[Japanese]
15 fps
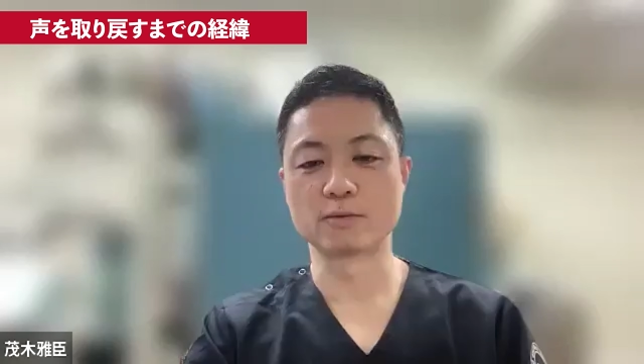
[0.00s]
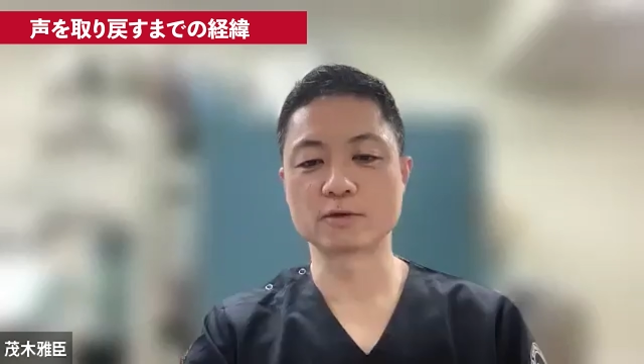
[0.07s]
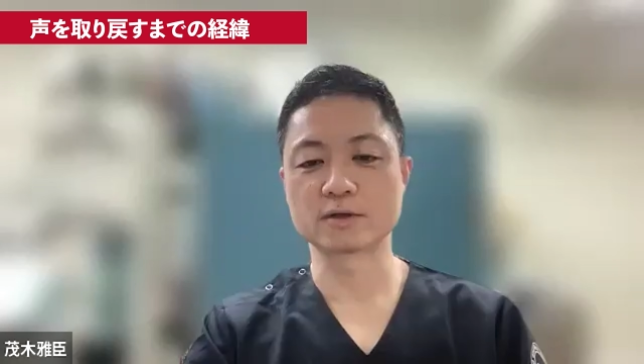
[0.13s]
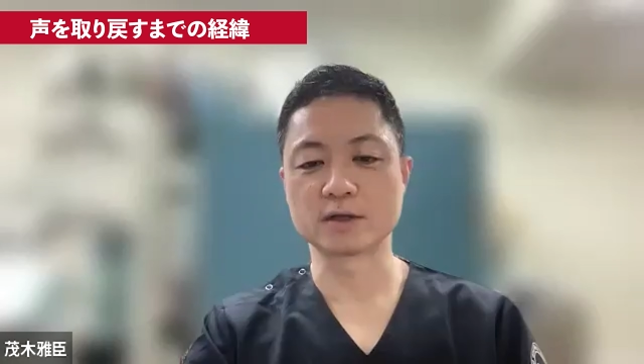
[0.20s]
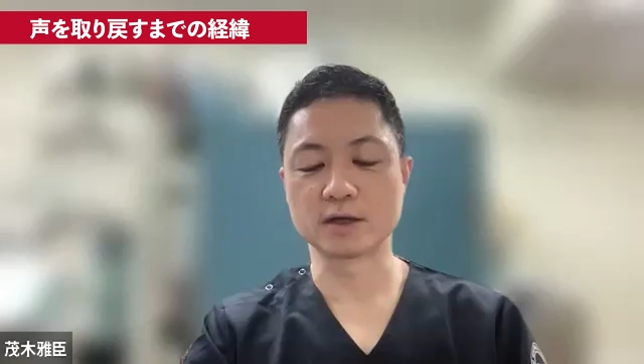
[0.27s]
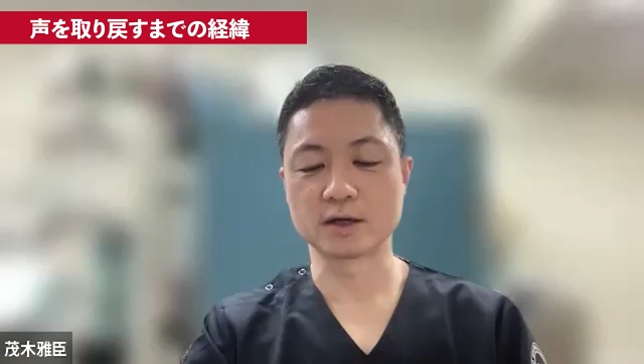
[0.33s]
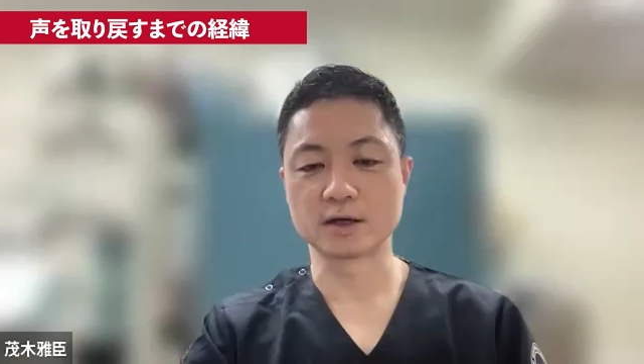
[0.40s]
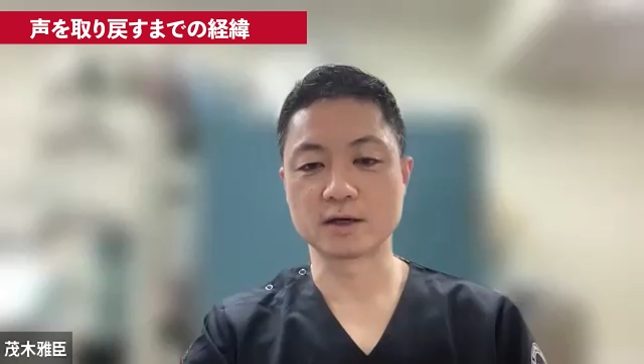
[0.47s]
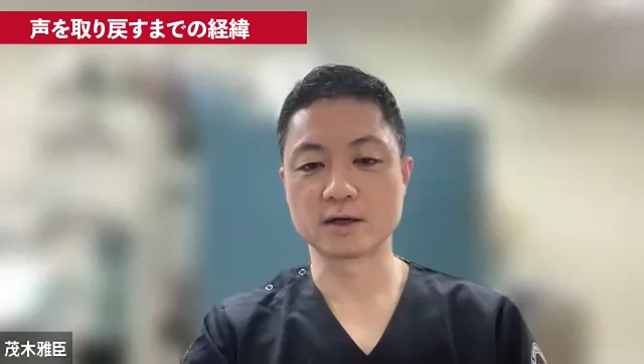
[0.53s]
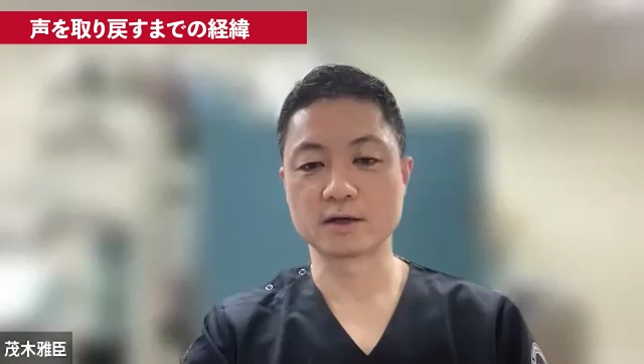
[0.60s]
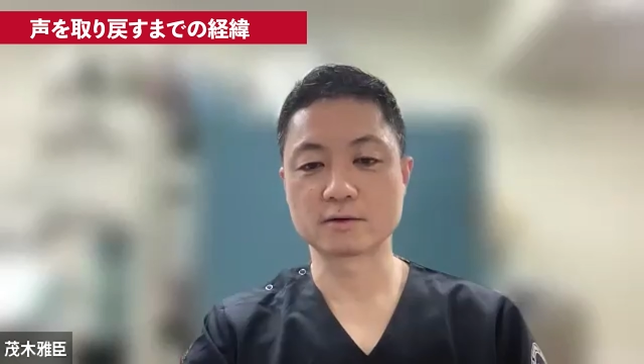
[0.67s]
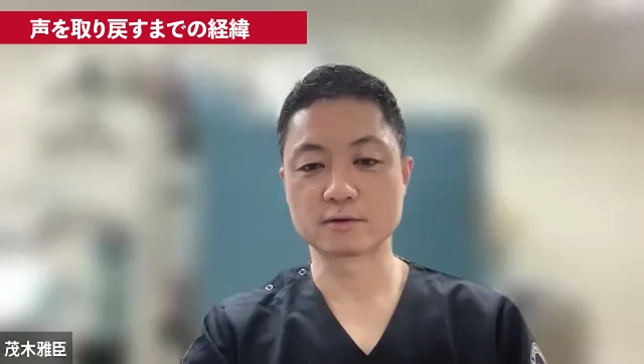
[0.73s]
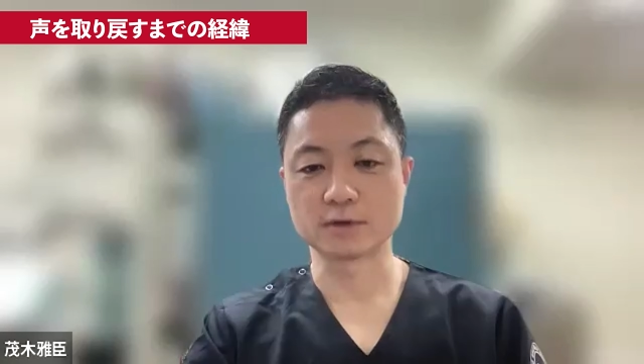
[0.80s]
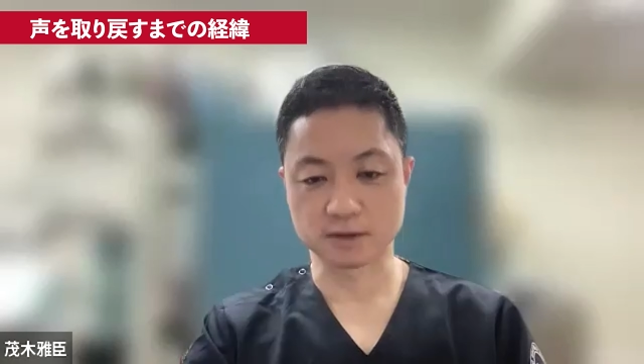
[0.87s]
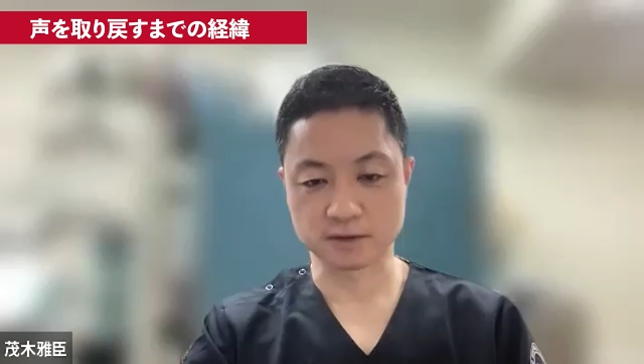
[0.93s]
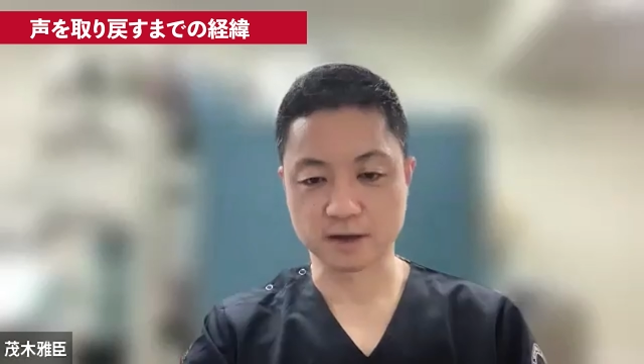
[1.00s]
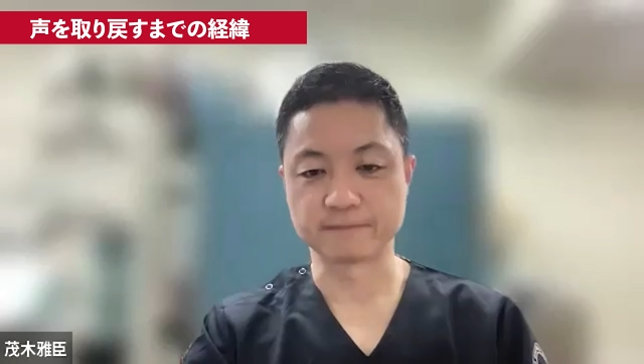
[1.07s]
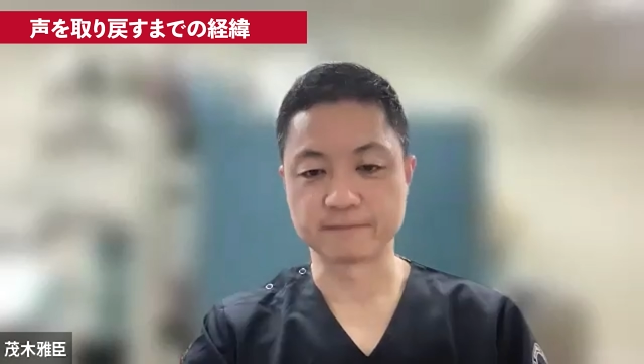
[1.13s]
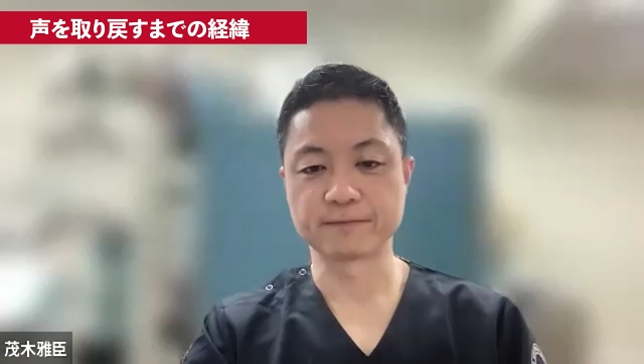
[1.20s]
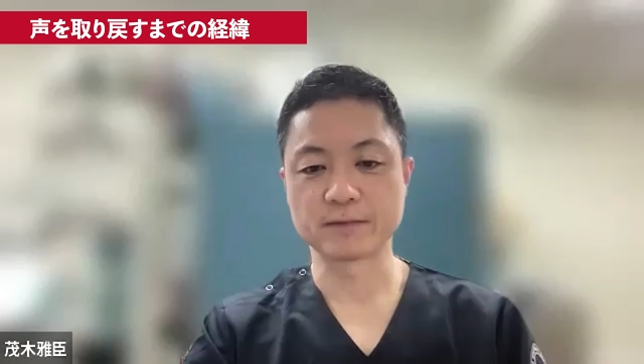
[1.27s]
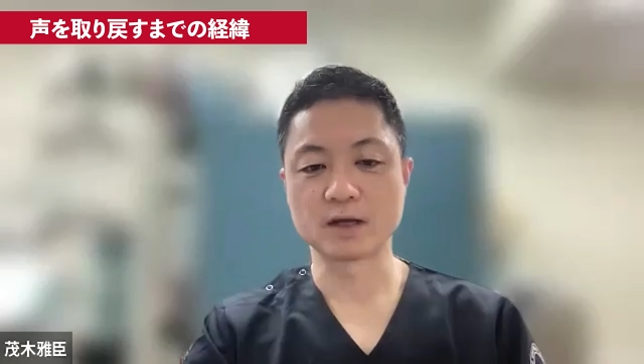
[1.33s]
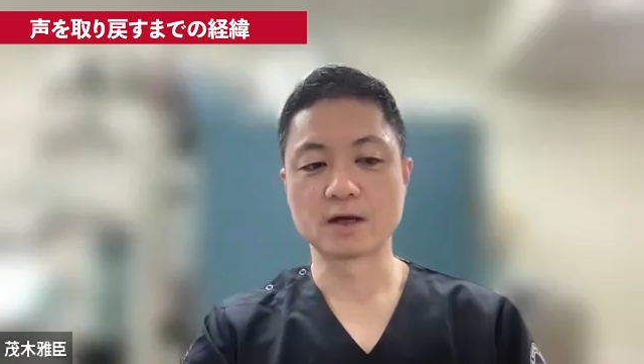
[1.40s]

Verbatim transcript: 思ってください。